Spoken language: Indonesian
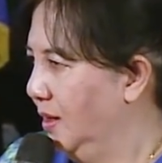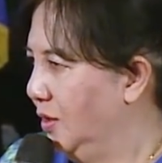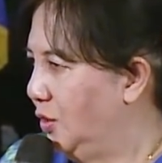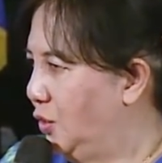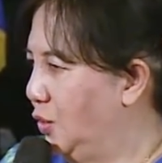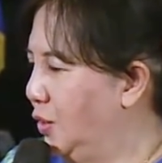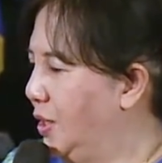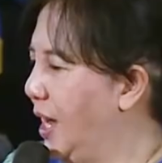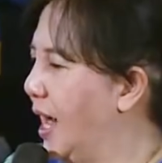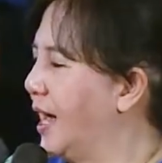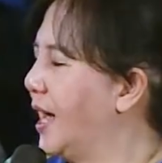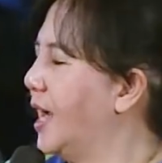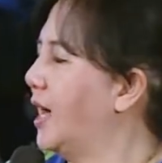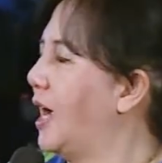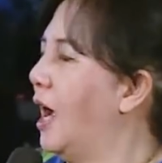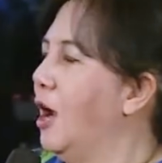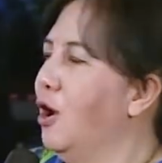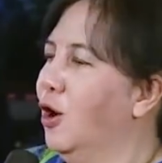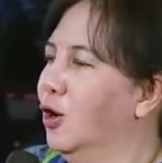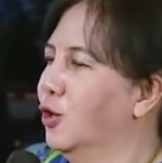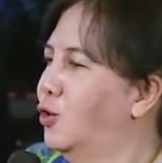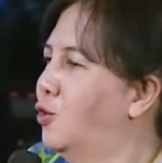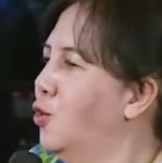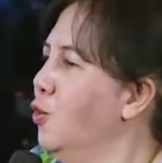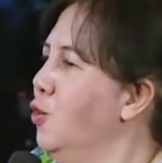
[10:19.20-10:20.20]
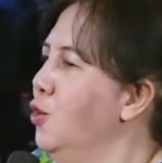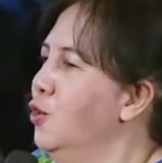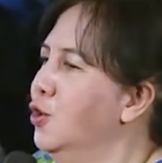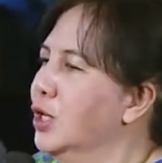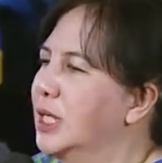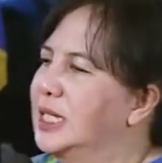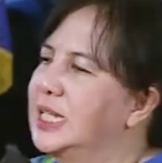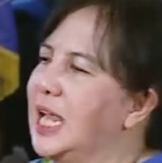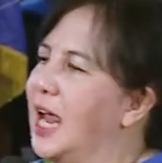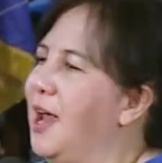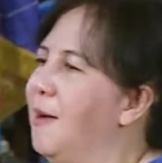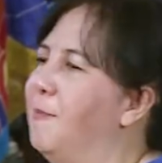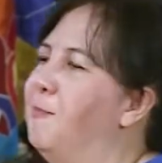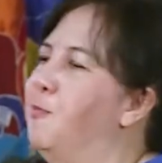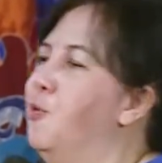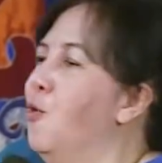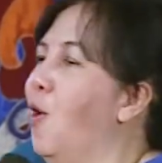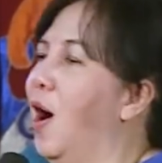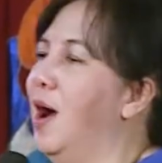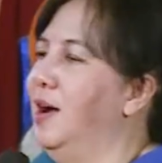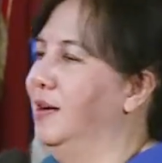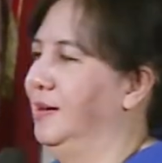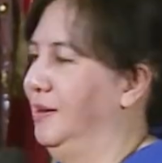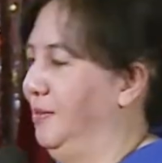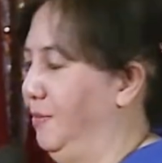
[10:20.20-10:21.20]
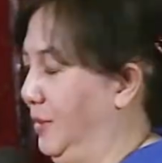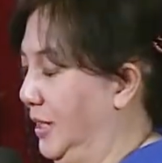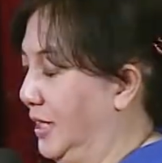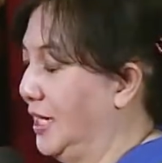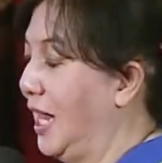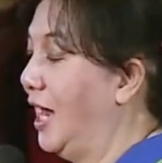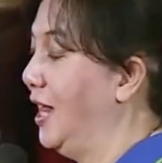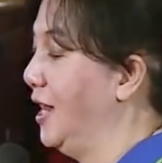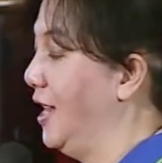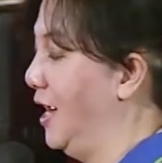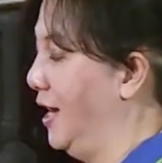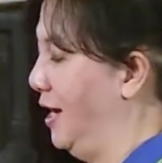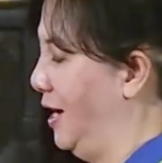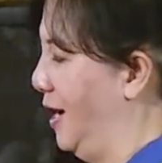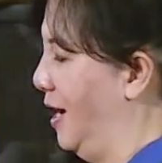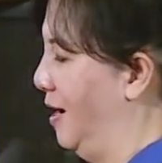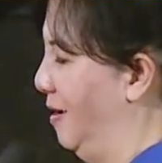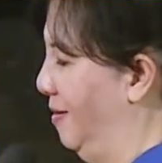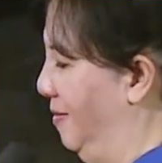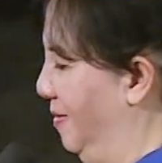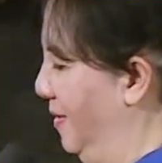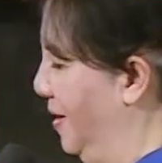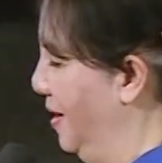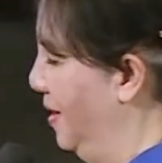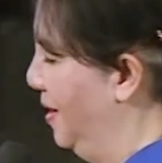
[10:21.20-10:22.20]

Saudara kalau dulu saya buang misalnya nih ya.